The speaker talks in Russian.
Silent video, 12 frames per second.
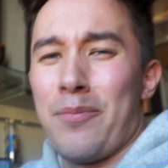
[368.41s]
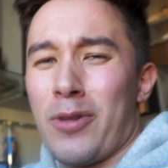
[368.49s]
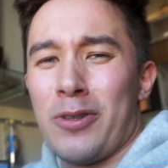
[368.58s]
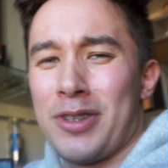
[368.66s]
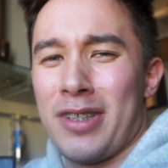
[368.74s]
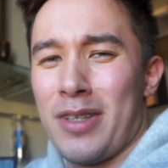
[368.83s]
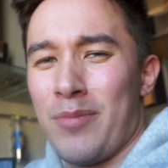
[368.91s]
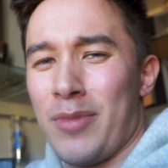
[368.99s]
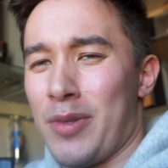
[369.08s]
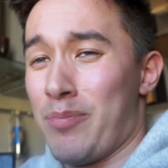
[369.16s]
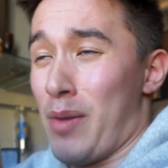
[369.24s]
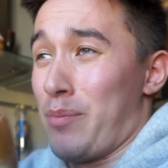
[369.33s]
просто
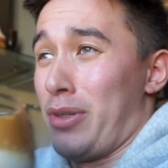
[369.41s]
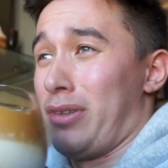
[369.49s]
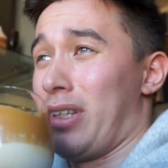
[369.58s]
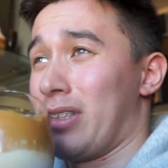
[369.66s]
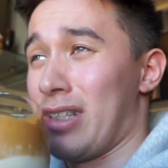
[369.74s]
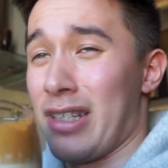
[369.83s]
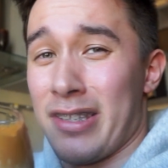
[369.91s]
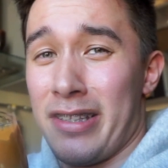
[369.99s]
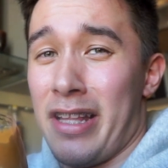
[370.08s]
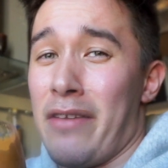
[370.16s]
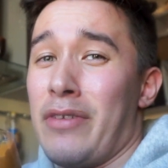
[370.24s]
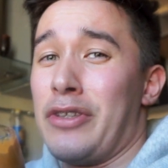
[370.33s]
именно попил, так знаете,
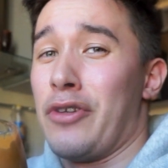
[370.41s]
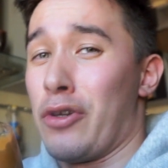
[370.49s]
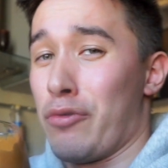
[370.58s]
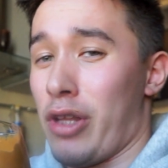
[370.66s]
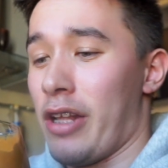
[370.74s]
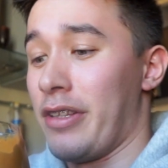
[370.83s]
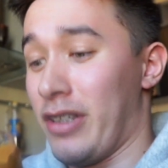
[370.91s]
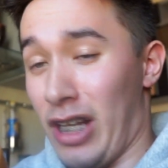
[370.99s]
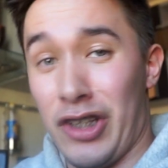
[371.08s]
для видео аккуратненько.